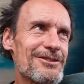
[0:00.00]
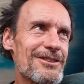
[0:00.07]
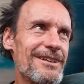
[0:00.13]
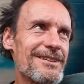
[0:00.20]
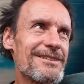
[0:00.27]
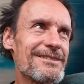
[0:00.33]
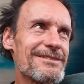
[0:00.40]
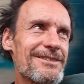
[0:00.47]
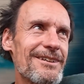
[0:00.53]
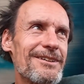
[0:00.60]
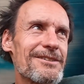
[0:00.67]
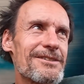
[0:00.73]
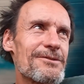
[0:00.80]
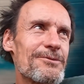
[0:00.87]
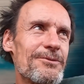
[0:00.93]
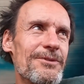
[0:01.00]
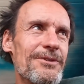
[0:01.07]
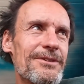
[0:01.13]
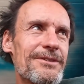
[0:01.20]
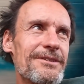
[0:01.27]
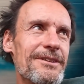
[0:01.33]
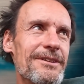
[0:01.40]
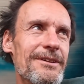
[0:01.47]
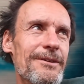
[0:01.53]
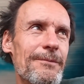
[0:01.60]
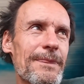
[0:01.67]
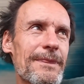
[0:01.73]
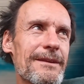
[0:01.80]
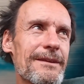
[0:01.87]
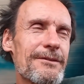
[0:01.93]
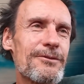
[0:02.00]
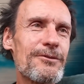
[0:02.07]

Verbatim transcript: Schlagerstars und ähm,